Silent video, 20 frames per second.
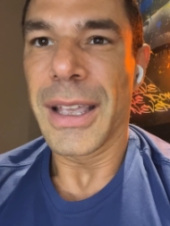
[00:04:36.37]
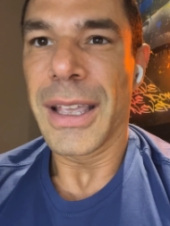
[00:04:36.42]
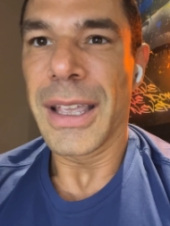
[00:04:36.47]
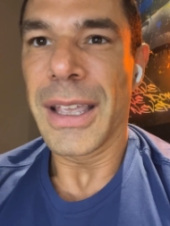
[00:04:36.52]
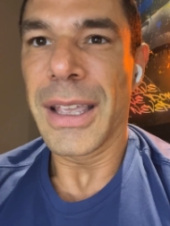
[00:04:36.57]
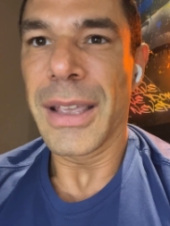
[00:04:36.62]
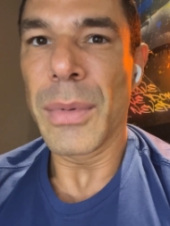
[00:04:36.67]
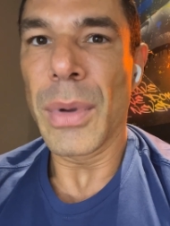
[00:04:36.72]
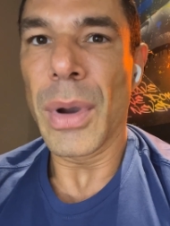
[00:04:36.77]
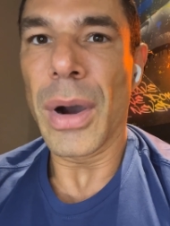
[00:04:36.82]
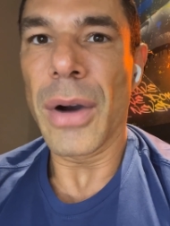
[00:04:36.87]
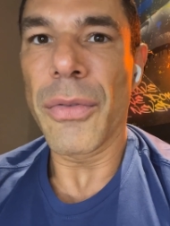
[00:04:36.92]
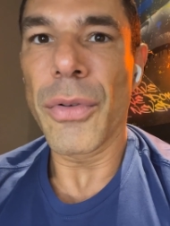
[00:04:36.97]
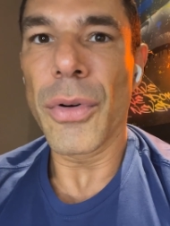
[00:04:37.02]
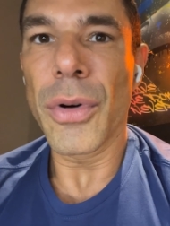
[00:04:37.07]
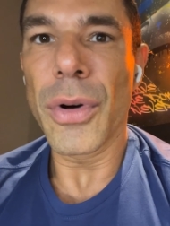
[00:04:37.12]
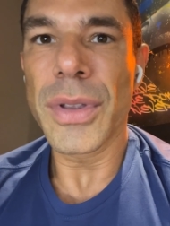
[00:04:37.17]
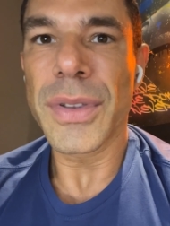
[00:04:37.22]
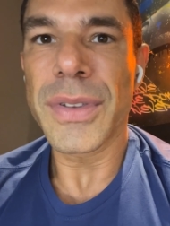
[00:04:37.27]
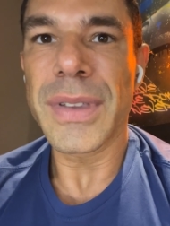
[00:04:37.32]
e meu
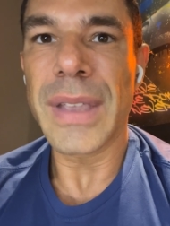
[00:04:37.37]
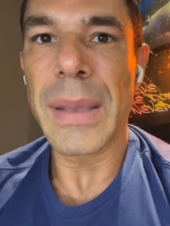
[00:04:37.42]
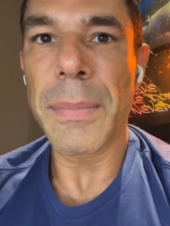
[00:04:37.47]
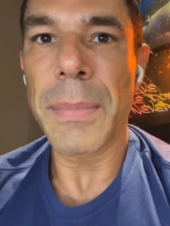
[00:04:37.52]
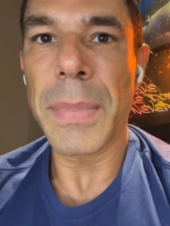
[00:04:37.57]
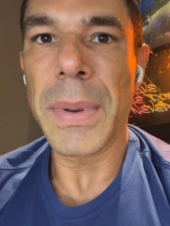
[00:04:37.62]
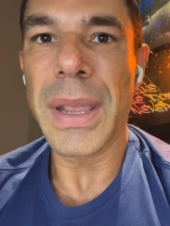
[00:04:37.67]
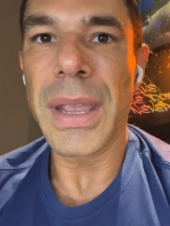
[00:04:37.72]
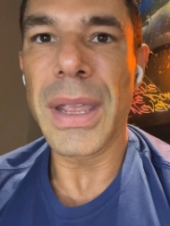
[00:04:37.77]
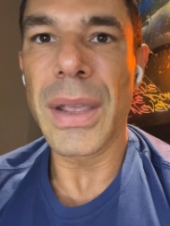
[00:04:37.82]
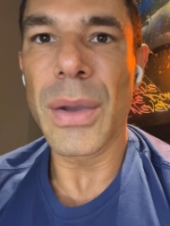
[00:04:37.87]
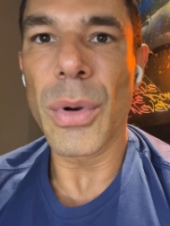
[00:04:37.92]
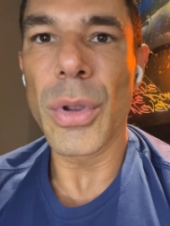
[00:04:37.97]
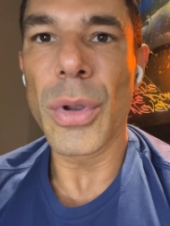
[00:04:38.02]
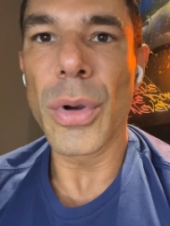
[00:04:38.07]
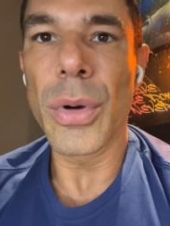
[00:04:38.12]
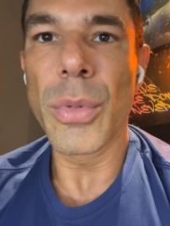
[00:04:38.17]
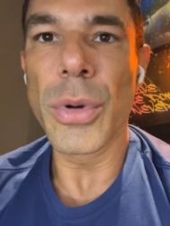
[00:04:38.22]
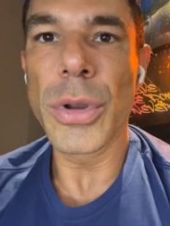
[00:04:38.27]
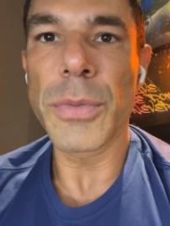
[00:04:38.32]
avô sempre
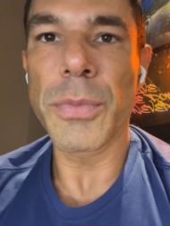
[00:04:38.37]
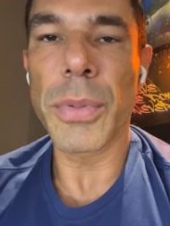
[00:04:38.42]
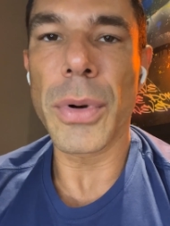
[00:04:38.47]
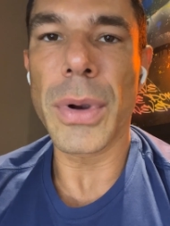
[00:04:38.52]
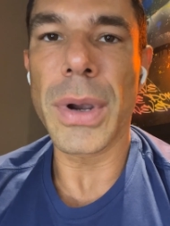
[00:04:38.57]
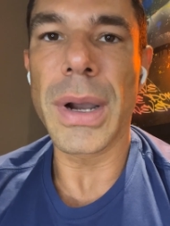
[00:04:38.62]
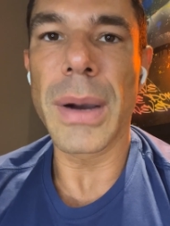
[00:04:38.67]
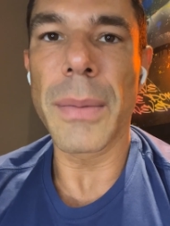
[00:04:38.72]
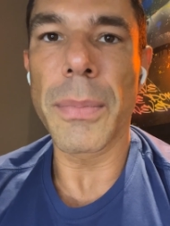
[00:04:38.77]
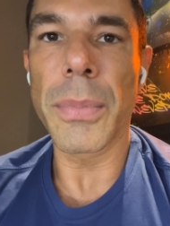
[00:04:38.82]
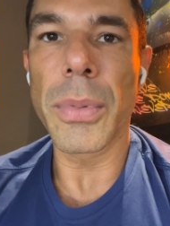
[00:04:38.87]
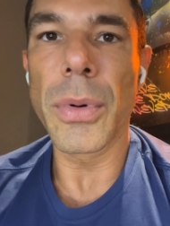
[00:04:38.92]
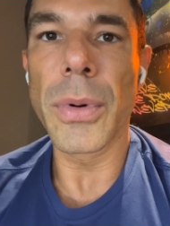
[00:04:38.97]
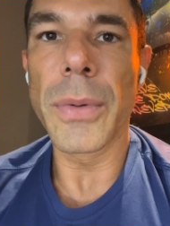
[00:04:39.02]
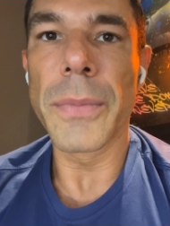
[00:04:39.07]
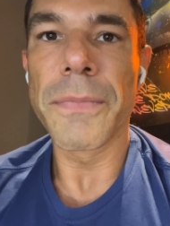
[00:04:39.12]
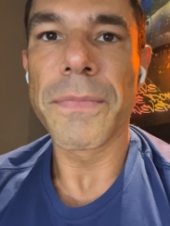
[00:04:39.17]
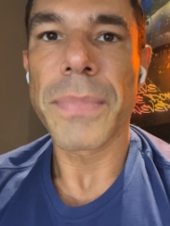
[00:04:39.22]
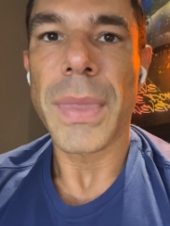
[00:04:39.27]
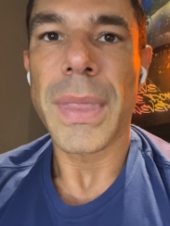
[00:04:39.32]
olhou muito para o
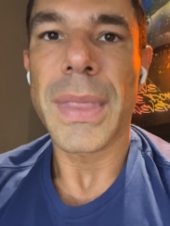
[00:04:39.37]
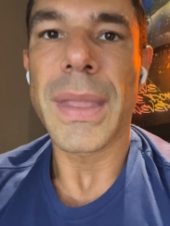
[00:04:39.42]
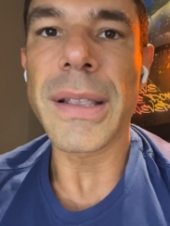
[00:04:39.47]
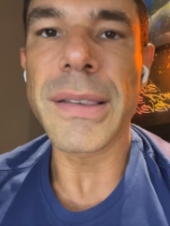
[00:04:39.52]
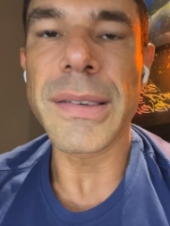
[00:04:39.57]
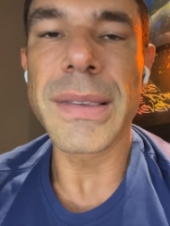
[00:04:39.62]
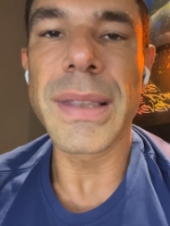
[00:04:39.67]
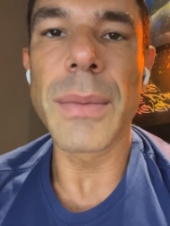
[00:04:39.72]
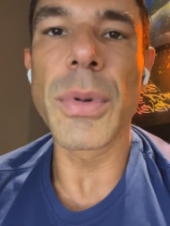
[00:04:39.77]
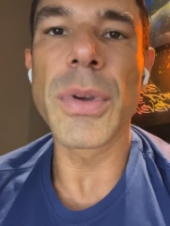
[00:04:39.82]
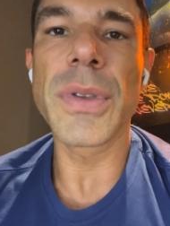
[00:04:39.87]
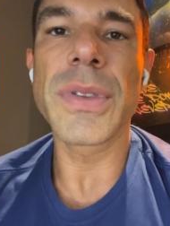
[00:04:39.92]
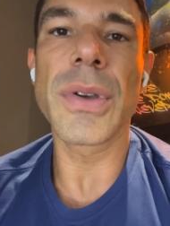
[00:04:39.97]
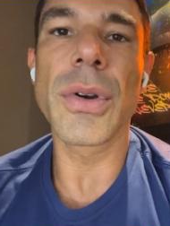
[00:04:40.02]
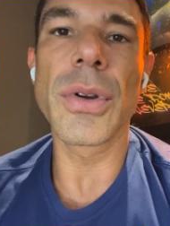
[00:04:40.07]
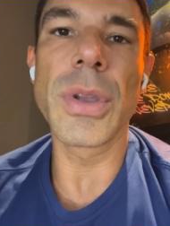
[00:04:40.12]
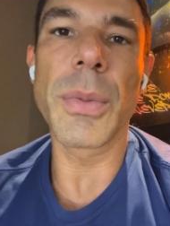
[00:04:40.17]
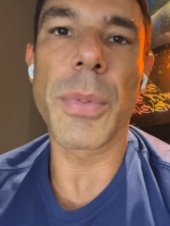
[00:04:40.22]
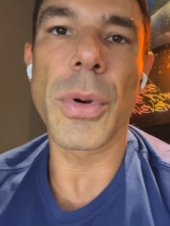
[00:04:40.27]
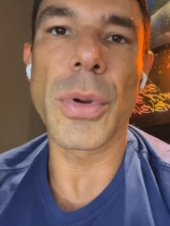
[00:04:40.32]
campo da
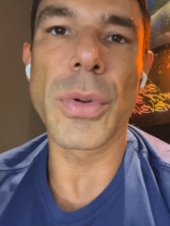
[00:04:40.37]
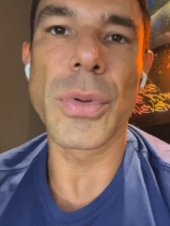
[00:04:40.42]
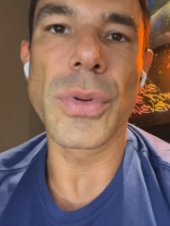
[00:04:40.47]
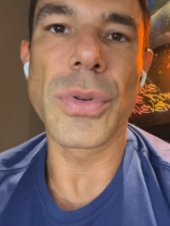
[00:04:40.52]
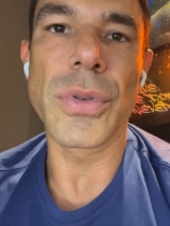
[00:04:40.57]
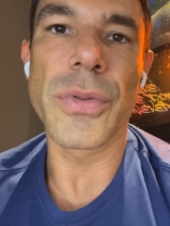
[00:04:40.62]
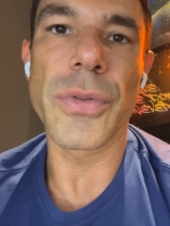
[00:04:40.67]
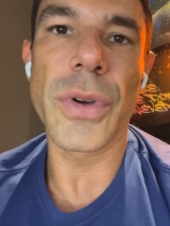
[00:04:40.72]
distribuição de produtos.